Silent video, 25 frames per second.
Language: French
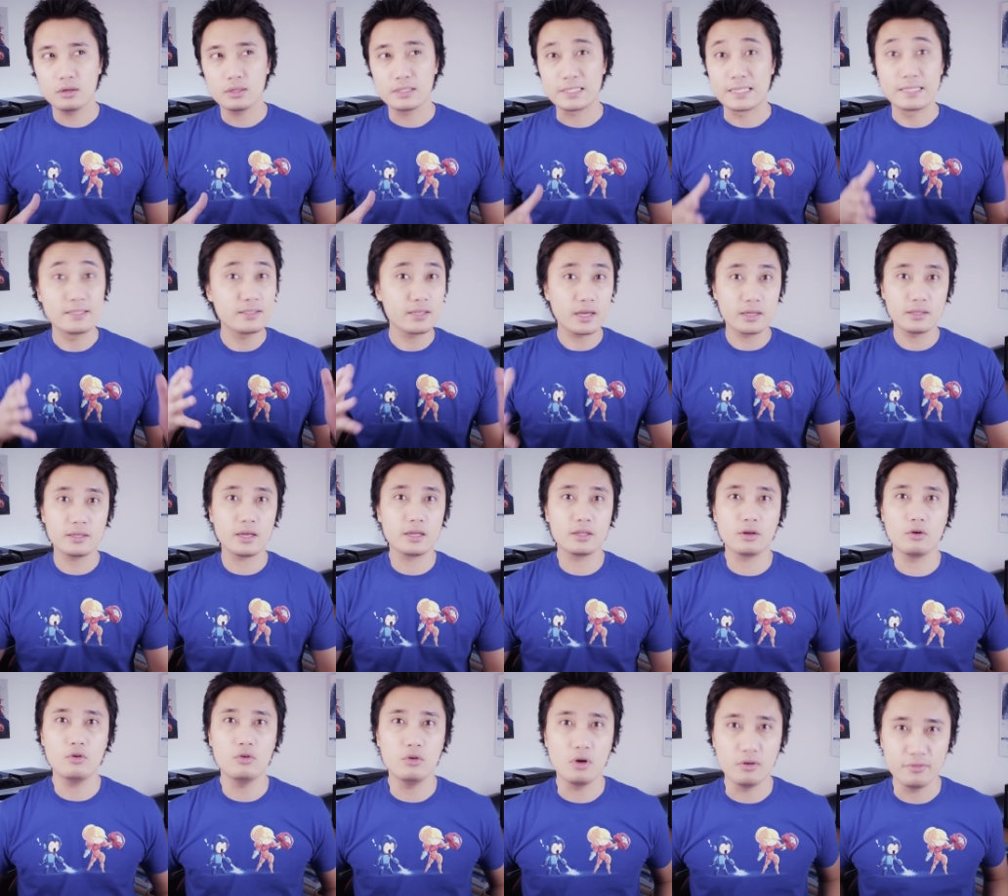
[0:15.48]
c'est très
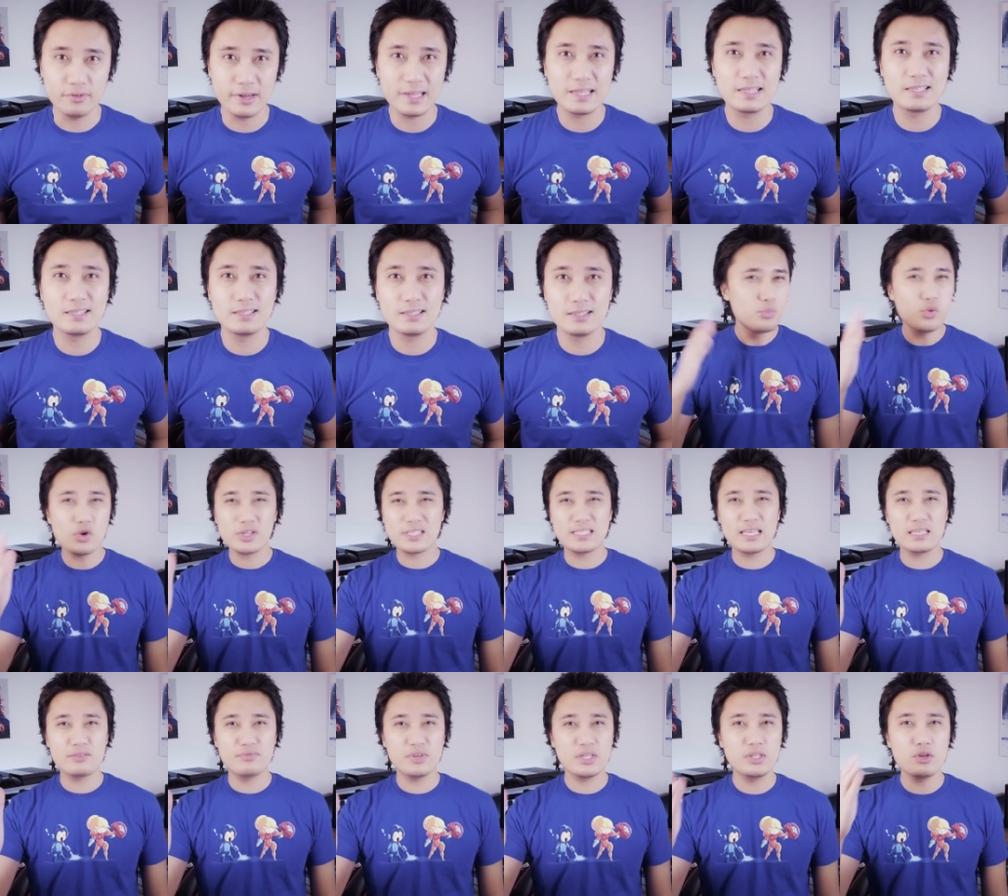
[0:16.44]
très drôle en fait. Pour
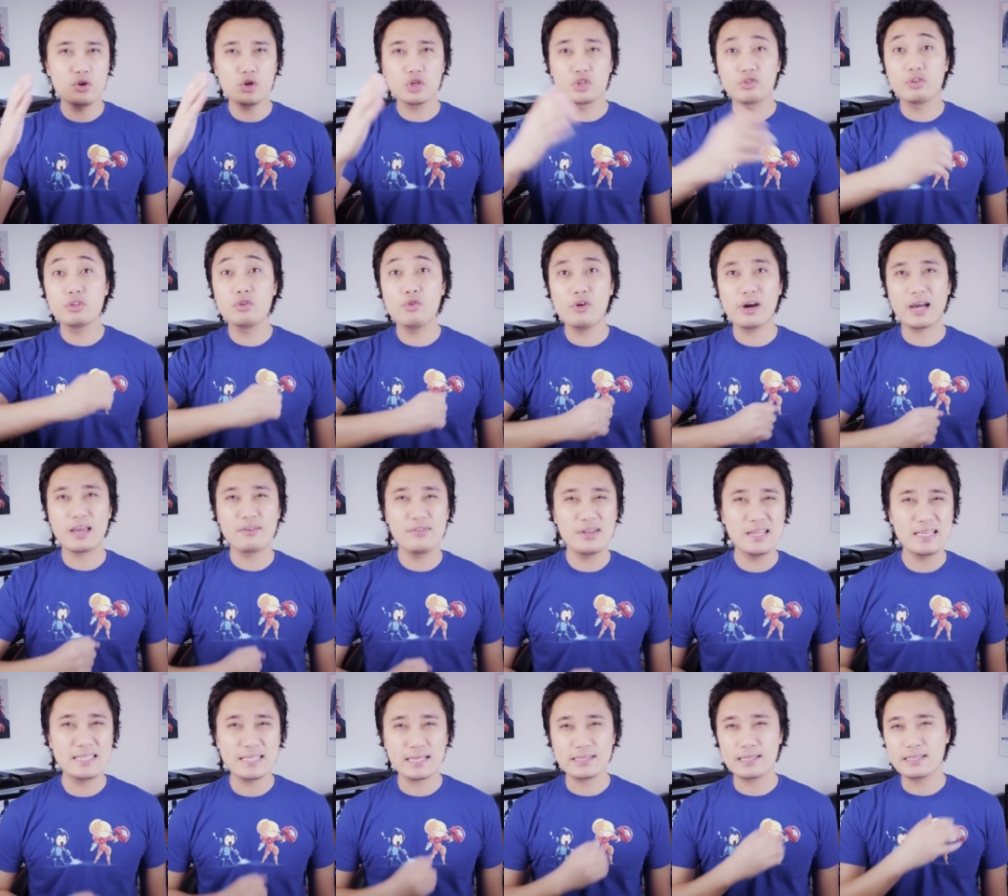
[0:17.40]
cette vidéo, je vais devoir
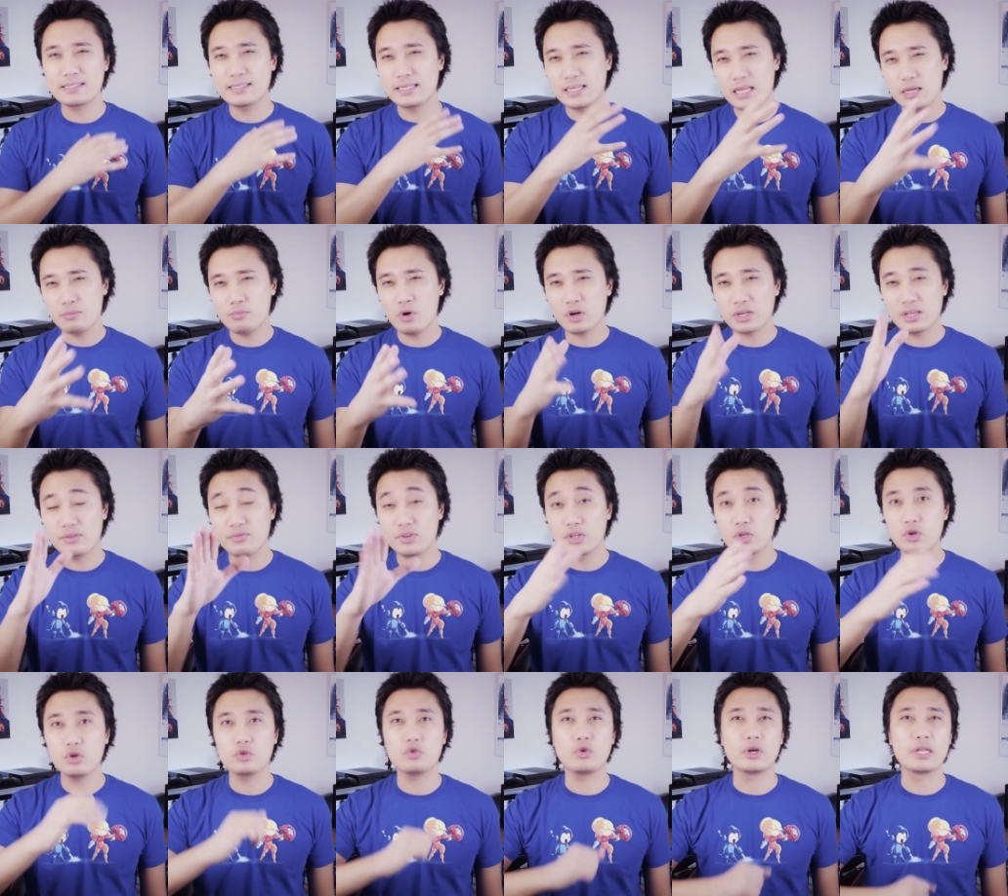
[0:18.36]
révéler certains éléments qui
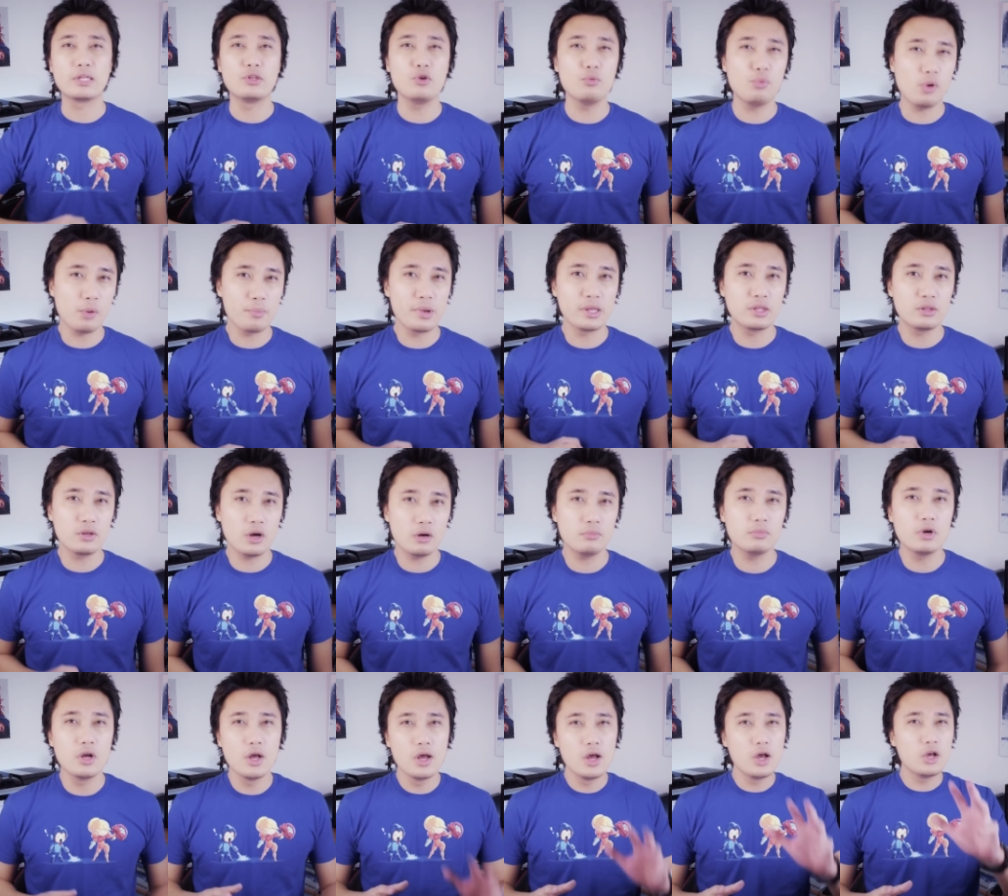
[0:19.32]
figurent dans les deux premiers
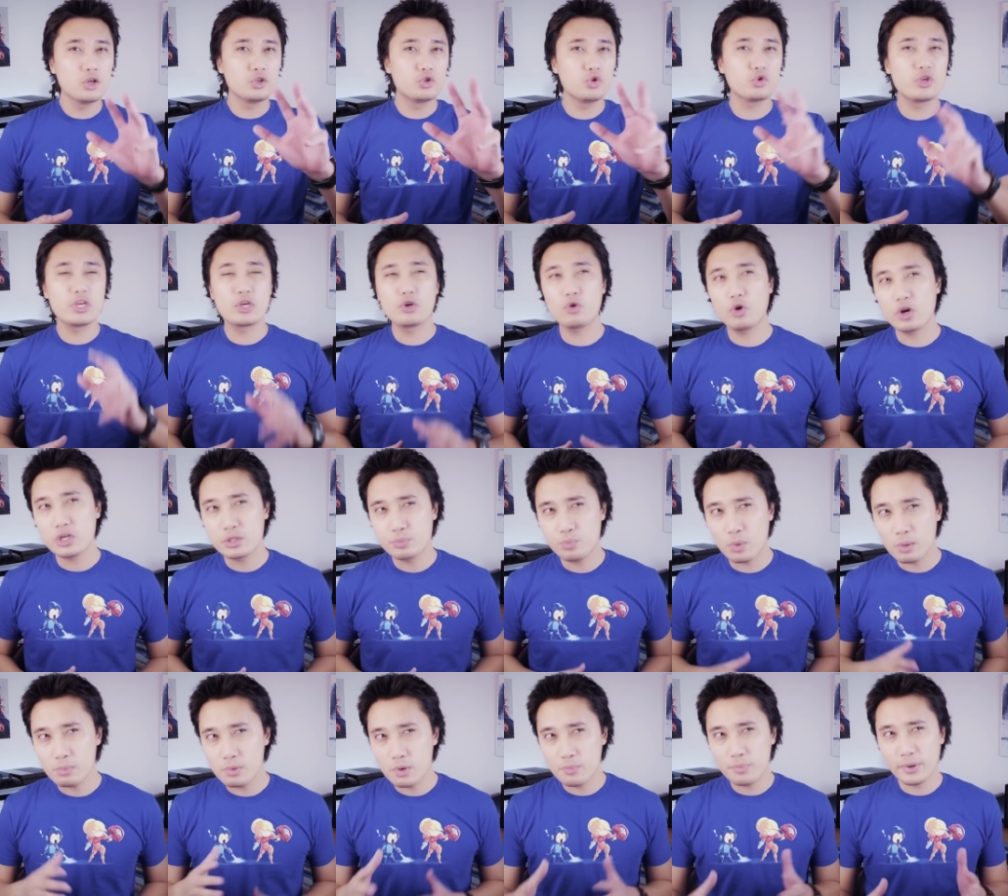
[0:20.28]
tomes, ce qui
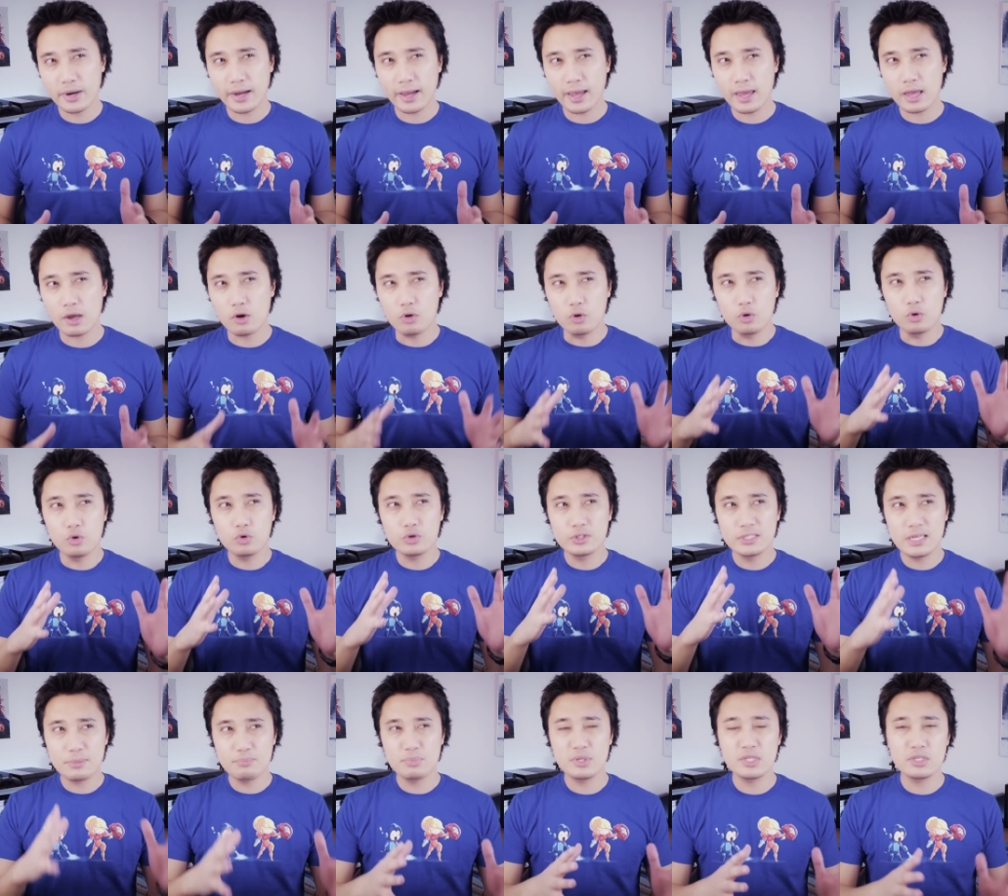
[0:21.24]
correspond à peu près aux
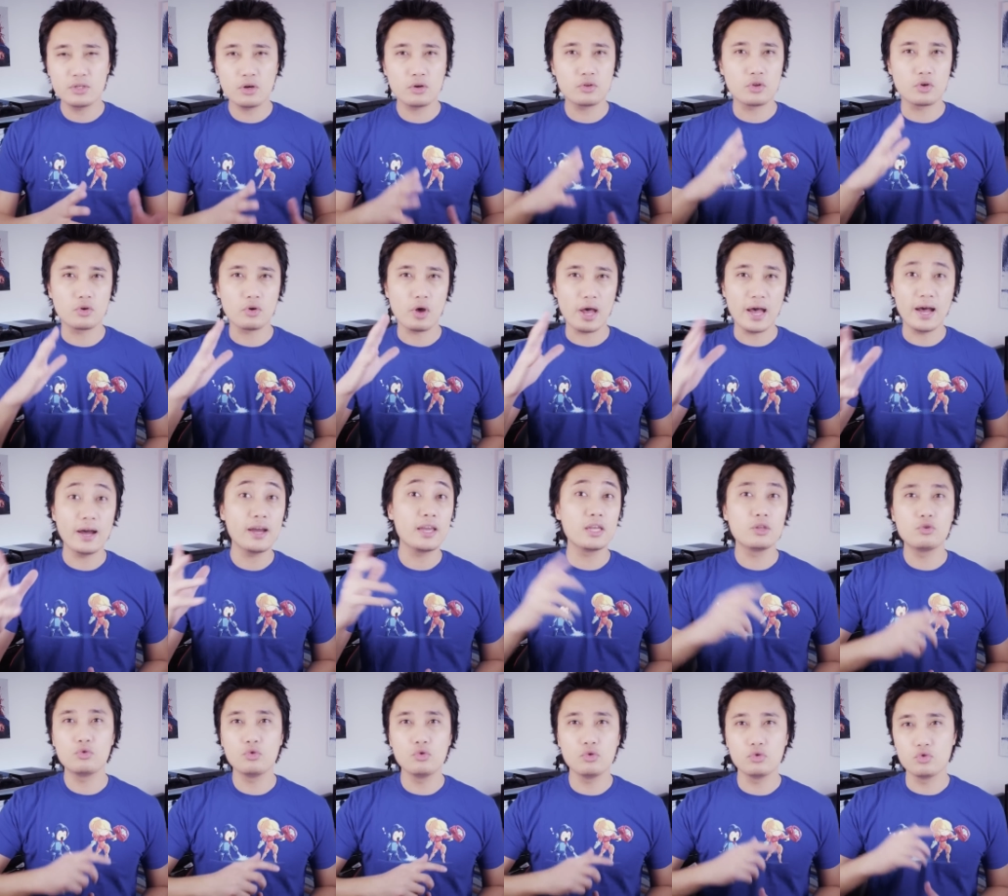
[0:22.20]
épisodes 1
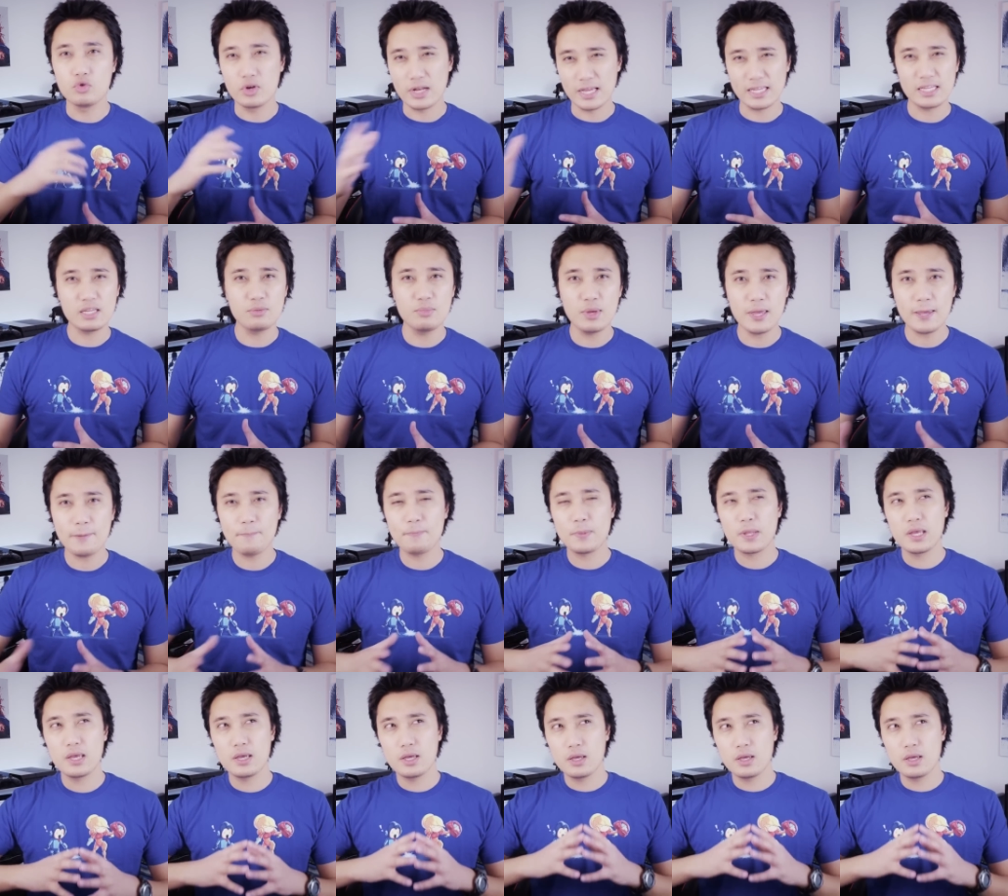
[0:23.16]
et 2 de l'anime.